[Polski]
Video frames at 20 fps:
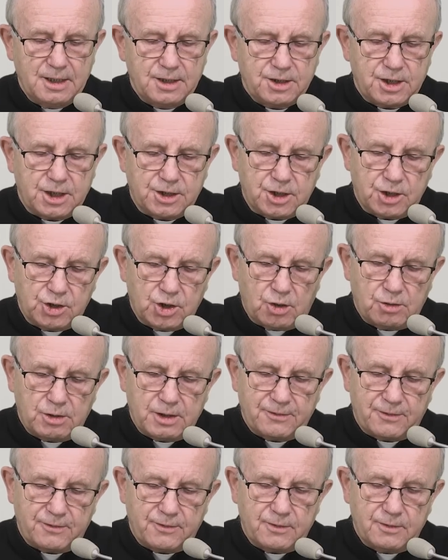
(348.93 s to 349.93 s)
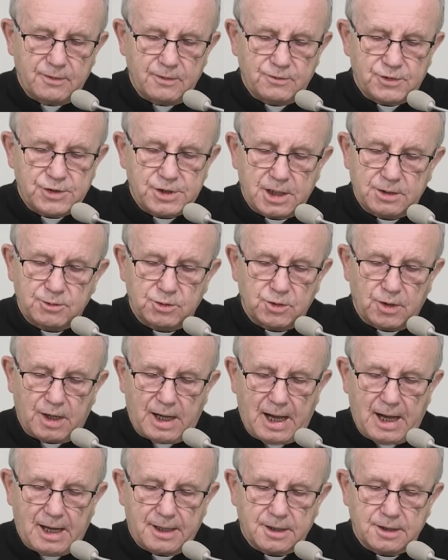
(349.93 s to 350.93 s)
kiedy Noe wszedł
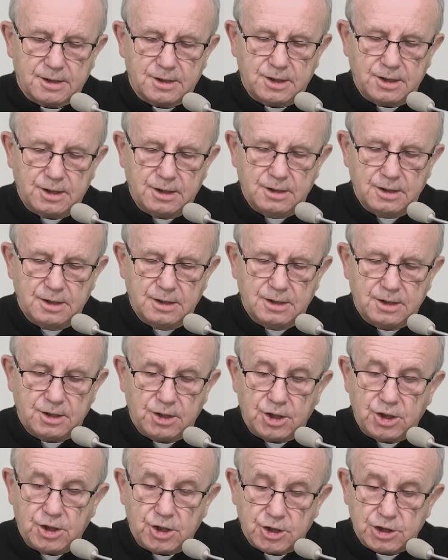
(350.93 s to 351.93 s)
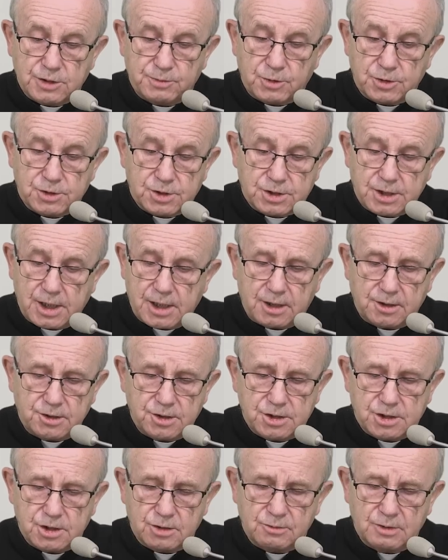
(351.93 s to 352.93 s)
do arki i nie spostrzegli
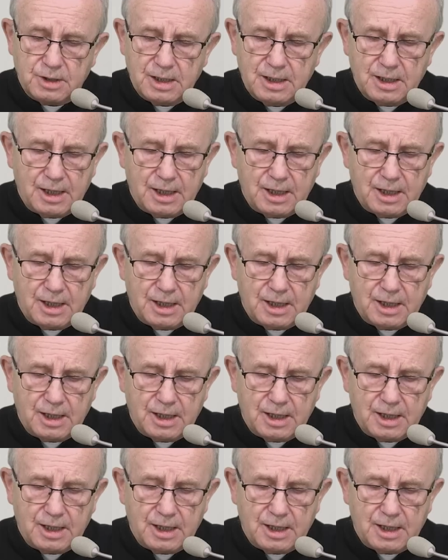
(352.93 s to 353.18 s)
się,